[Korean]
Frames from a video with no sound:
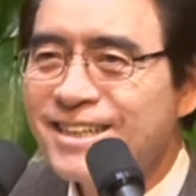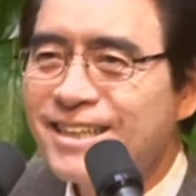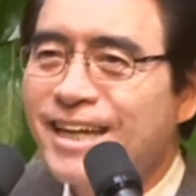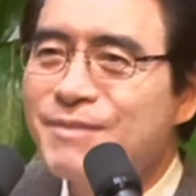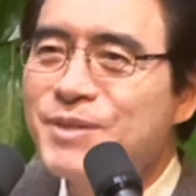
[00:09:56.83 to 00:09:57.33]

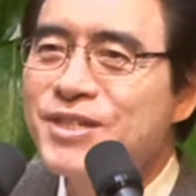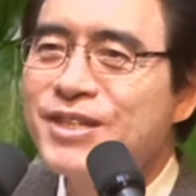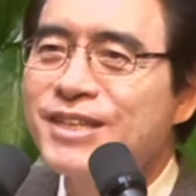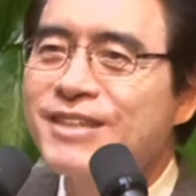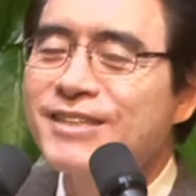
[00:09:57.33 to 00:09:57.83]
사람이
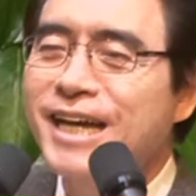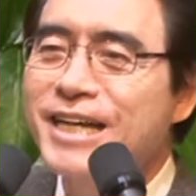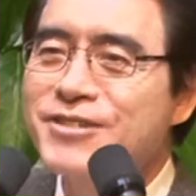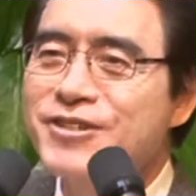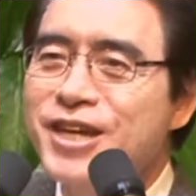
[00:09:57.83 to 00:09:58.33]
이렇게 세상에
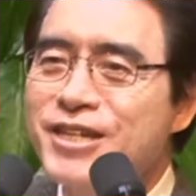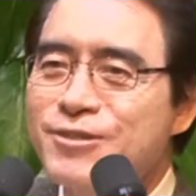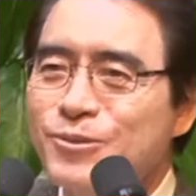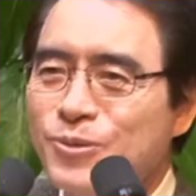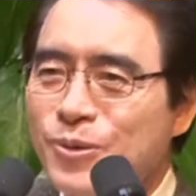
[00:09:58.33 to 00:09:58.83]
지혜
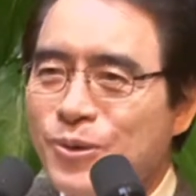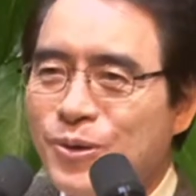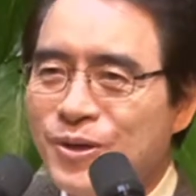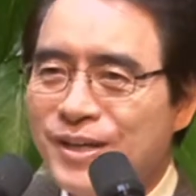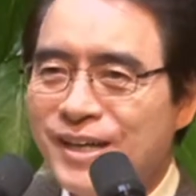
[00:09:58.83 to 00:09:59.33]
있어도
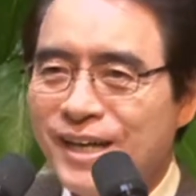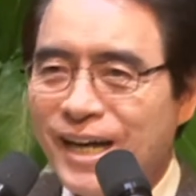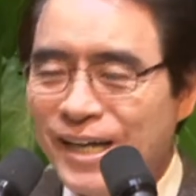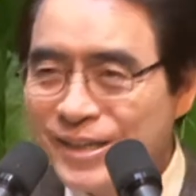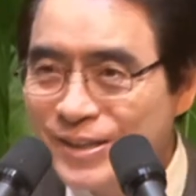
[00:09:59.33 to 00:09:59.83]

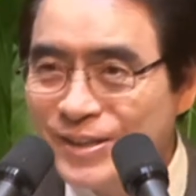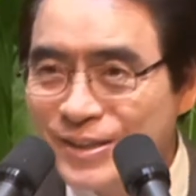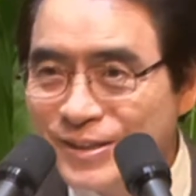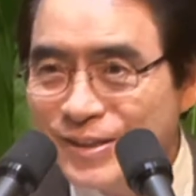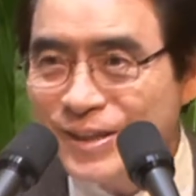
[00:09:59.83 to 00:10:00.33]
아,
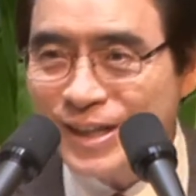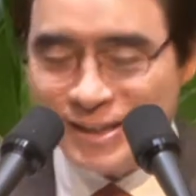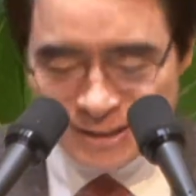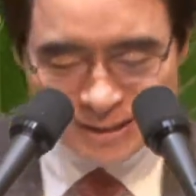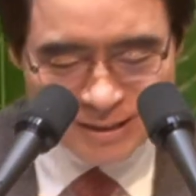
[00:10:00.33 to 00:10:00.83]
이렇게
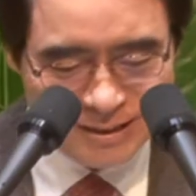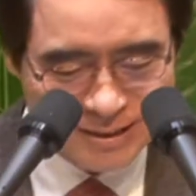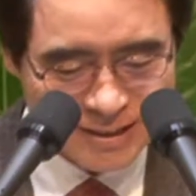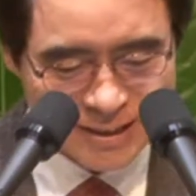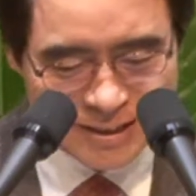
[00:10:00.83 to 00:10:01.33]
그
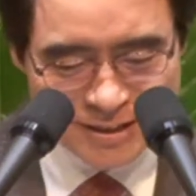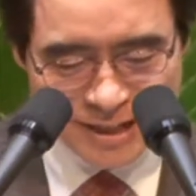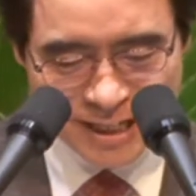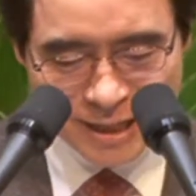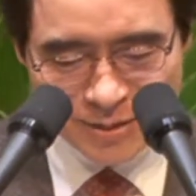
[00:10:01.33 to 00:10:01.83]
이
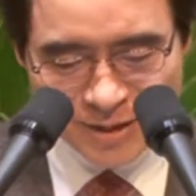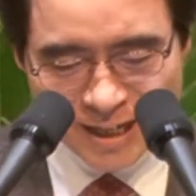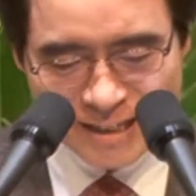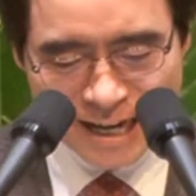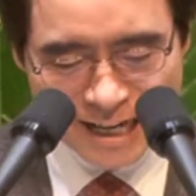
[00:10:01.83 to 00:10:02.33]
지혜대로 그렇게
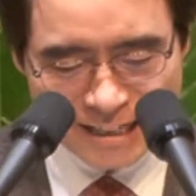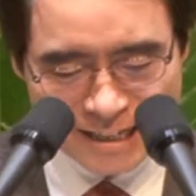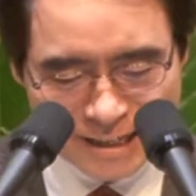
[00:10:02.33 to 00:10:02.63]
살아가더라